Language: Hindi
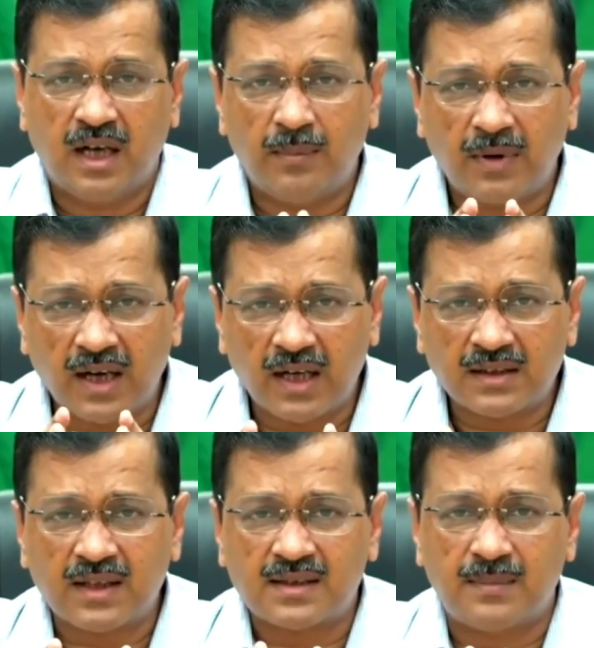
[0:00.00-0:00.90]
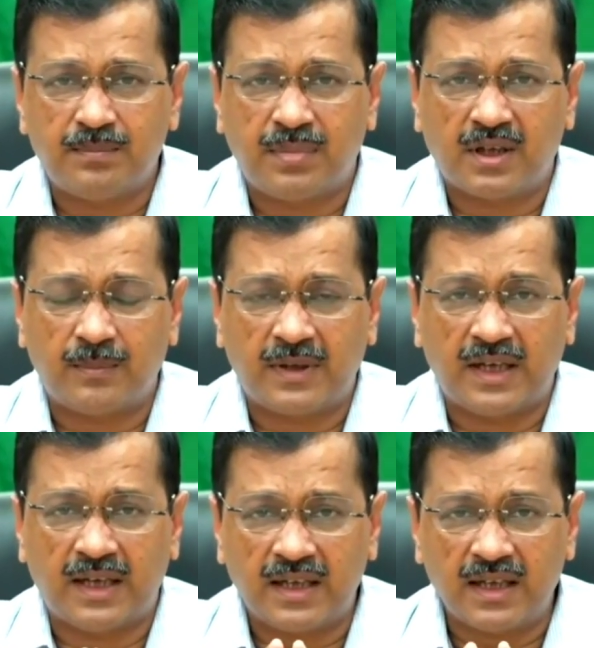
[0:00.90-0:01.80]
हम लगातार संपर्क में
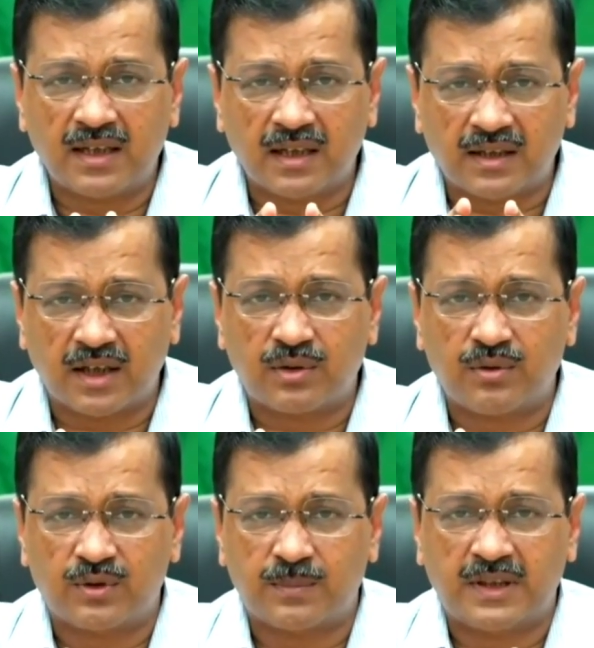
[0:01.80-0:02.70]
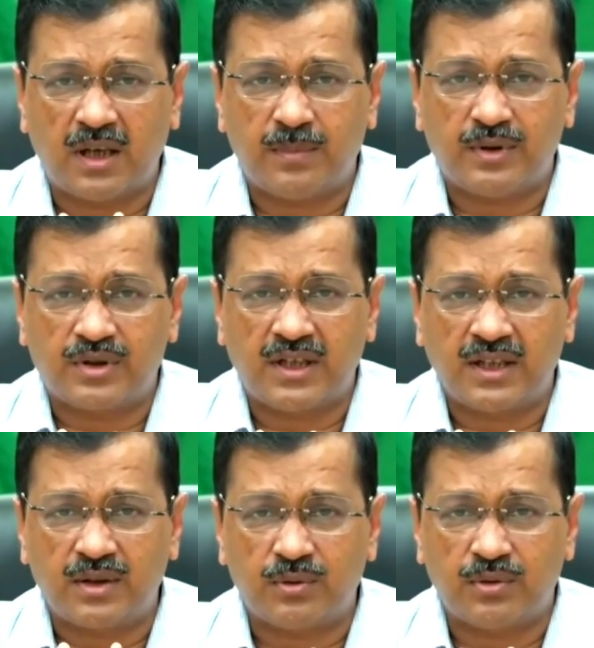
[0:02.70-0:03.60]
हैं एक एक ट्रक को अस्पताल
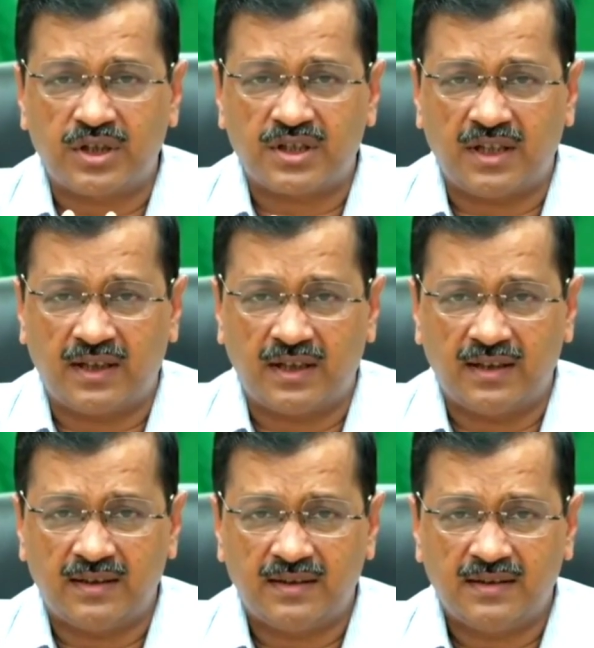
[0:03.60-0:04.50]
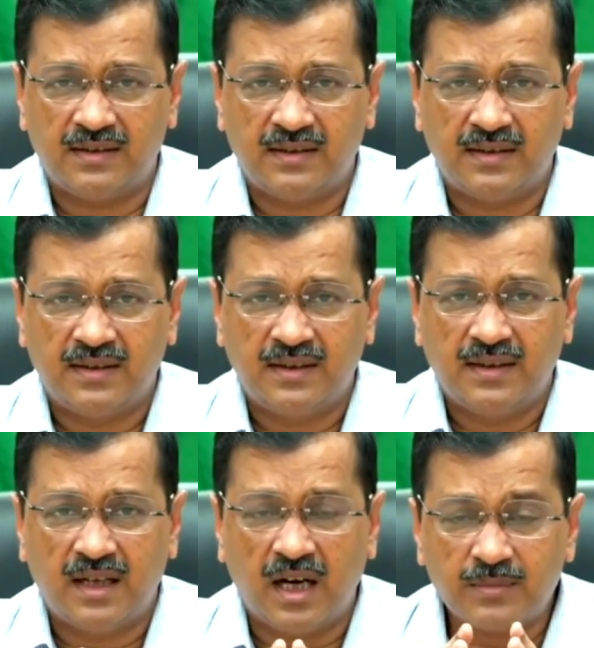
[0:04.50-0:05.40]
पहुँचाने की कोशिश कर रहे हैं
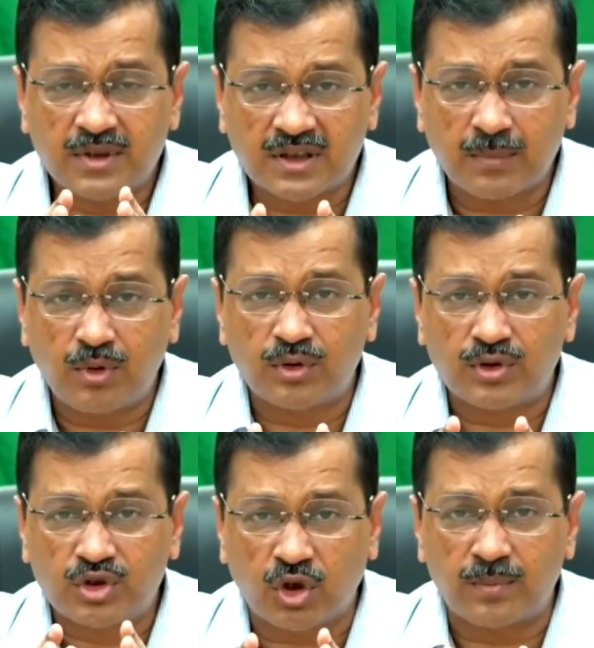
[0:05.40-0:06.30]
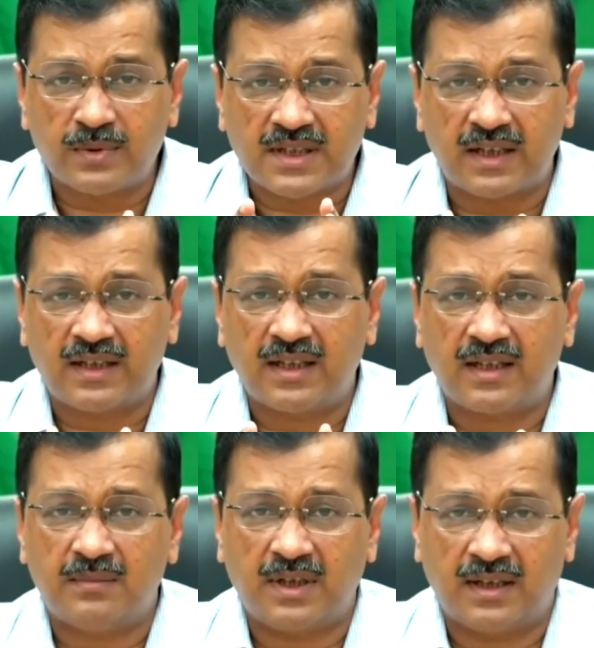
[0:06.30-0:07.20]
हम सब लोग 24 घंटे
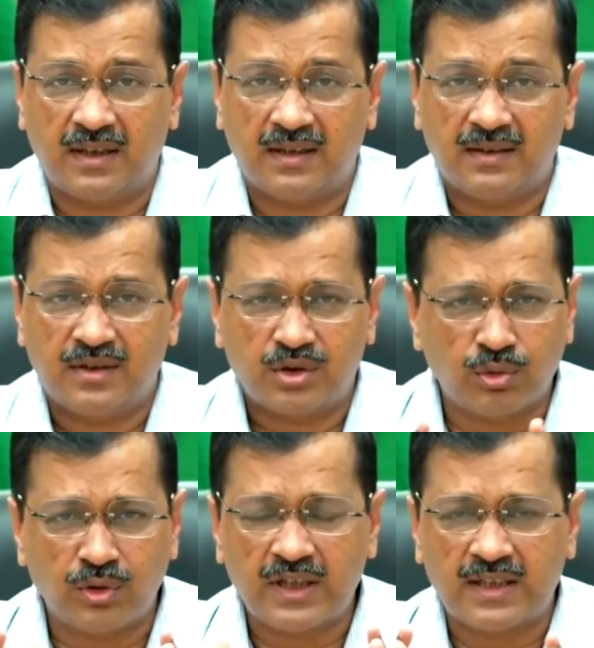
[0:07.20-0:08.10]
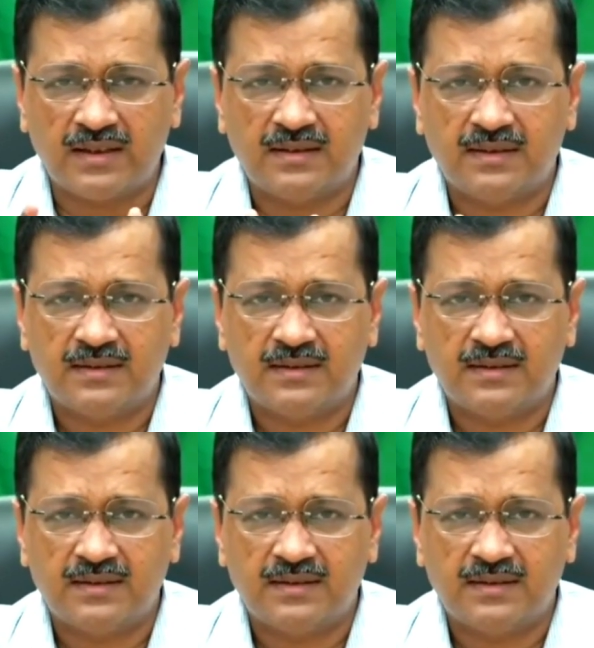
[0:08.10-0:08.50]
काम कर रहे हैं सोई नहीं है